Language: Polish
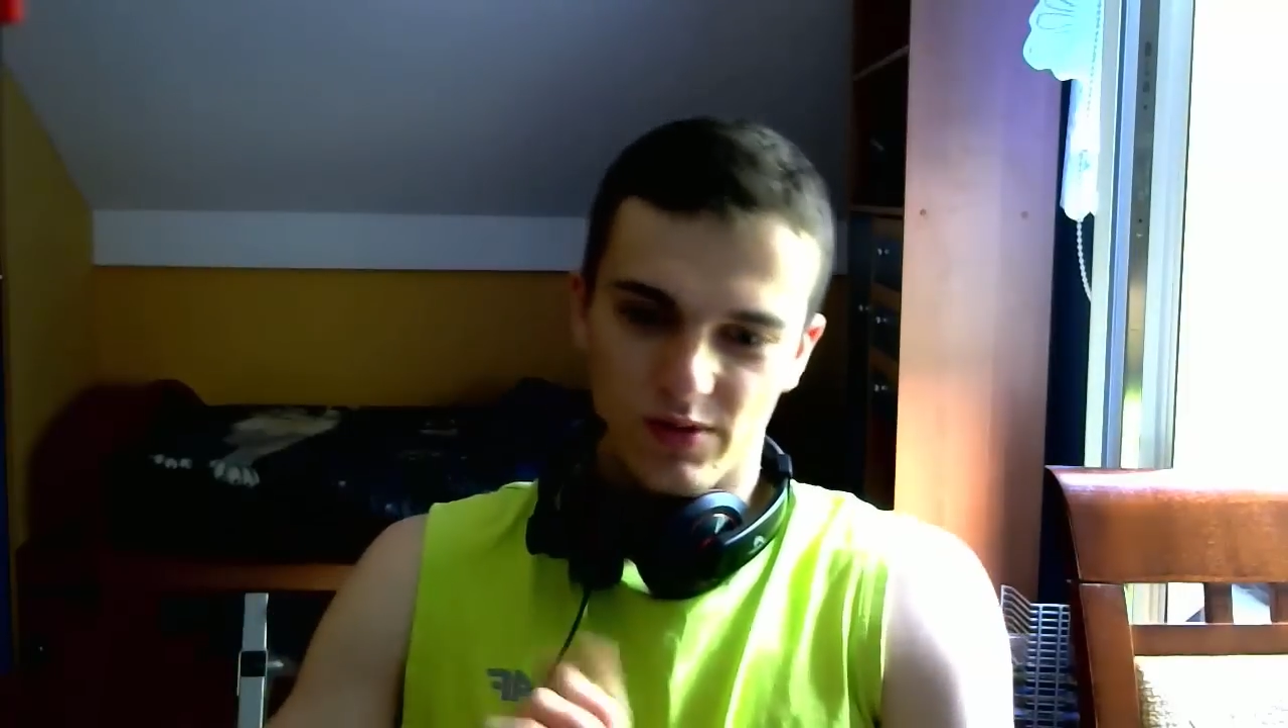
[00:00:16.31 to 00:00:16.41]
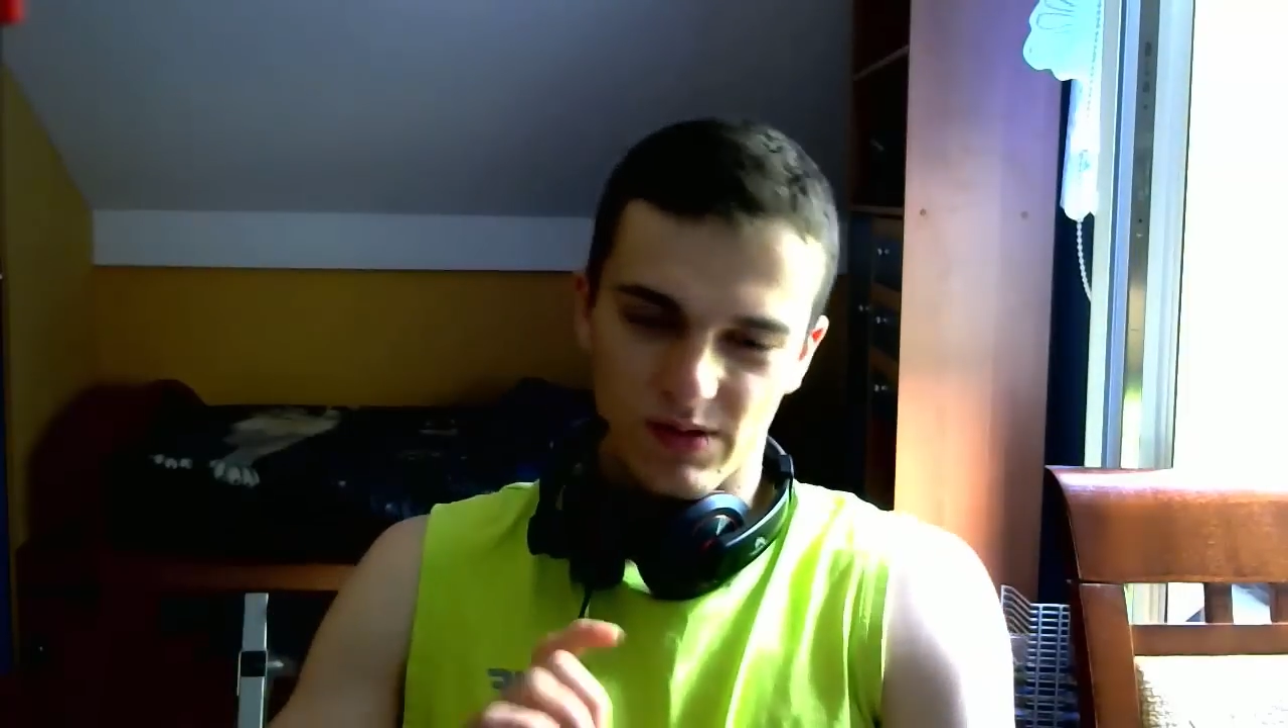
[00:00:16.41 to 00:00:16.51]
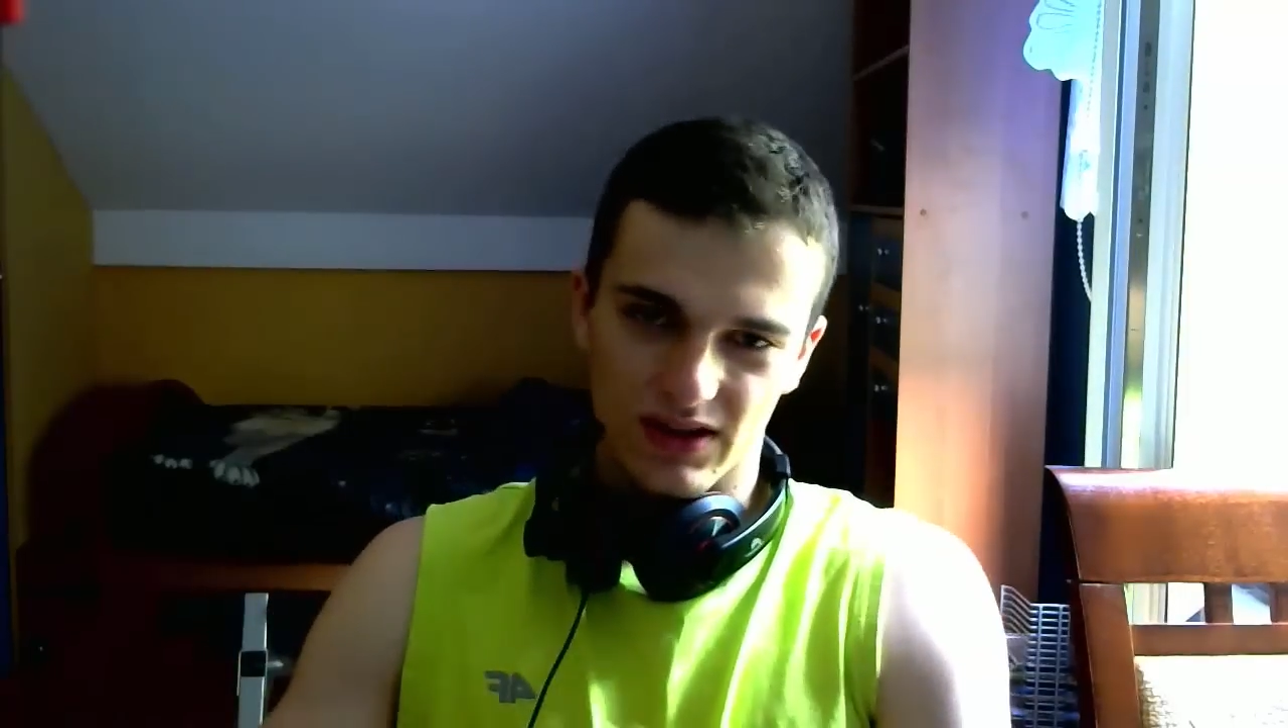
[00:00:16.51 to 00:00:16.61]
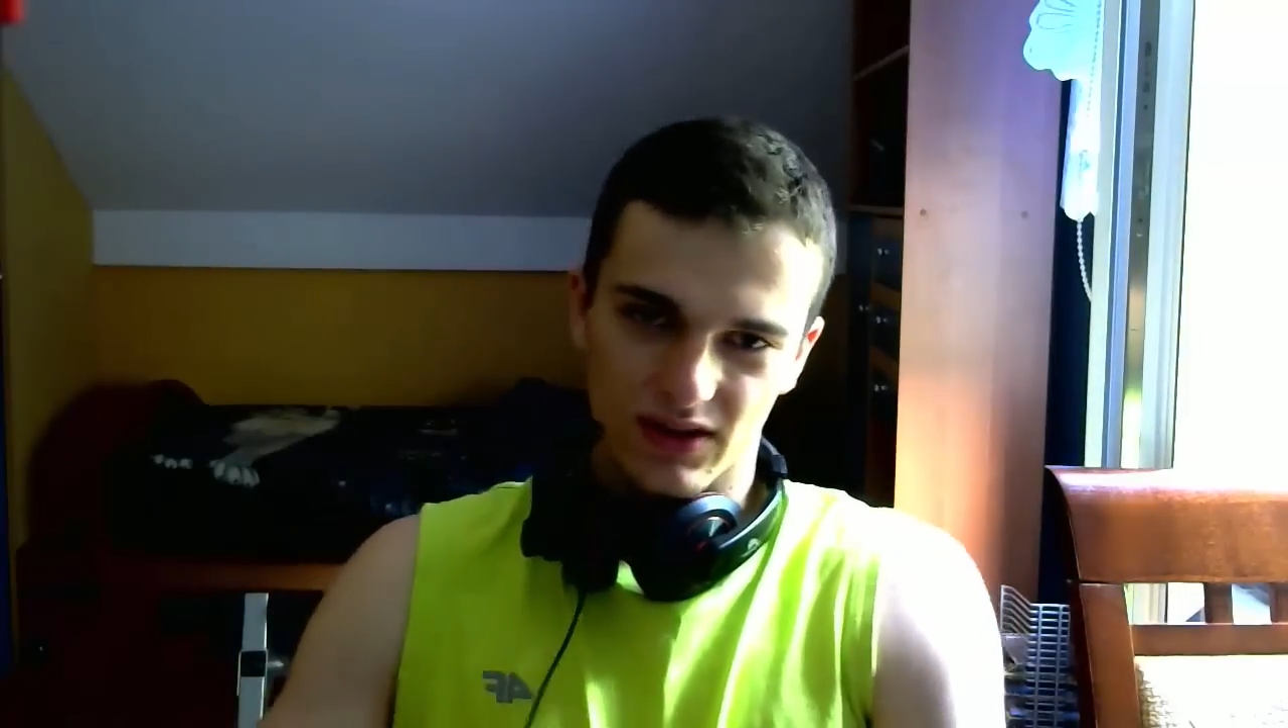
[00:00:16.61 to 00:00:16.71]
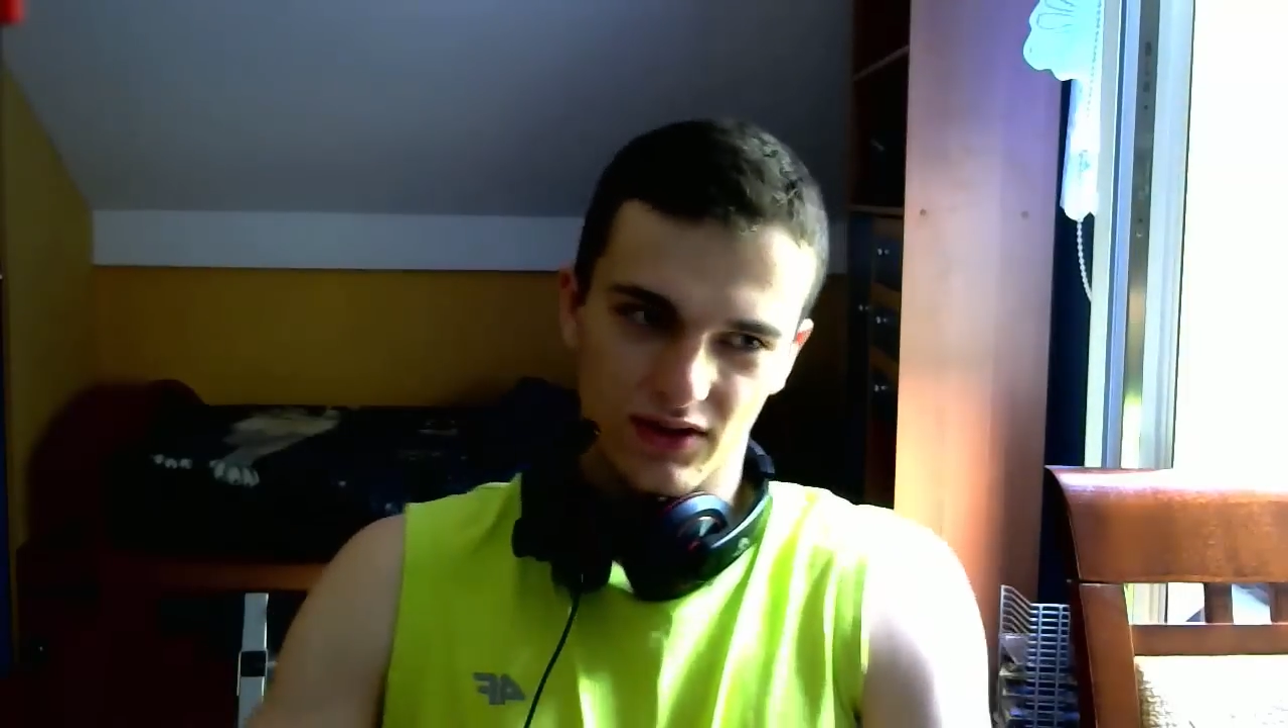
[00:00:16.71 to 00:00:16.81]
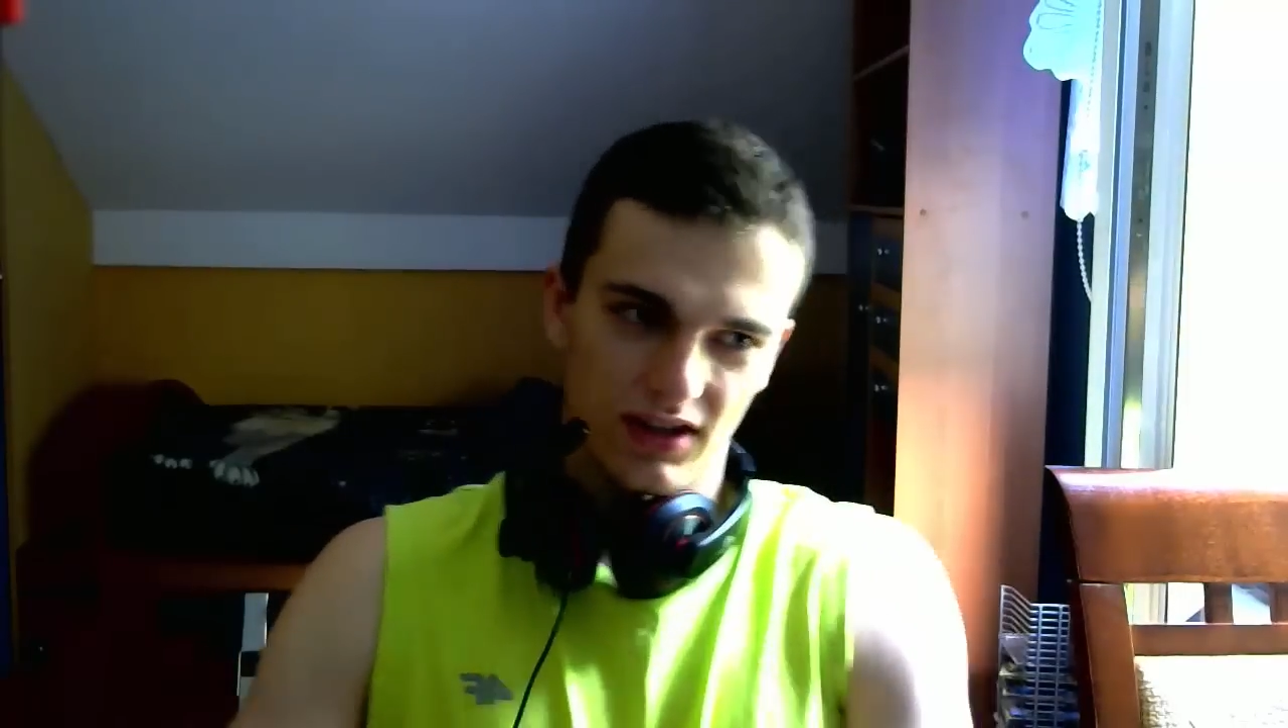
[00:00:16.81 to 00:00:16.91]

przechodzę do